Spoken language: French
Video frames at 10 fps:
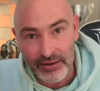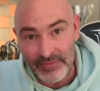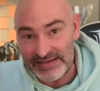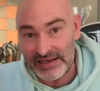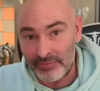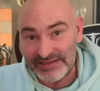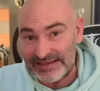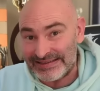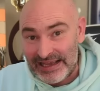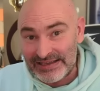mais c'est comme
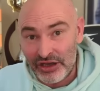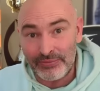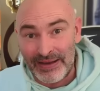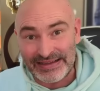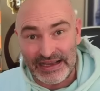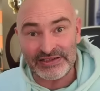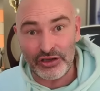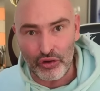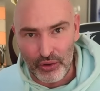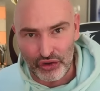si Tyson, Mac
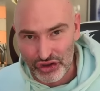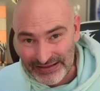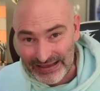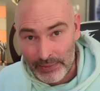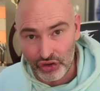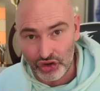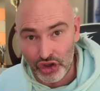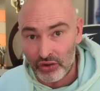Tyson, le boxeur très puncher,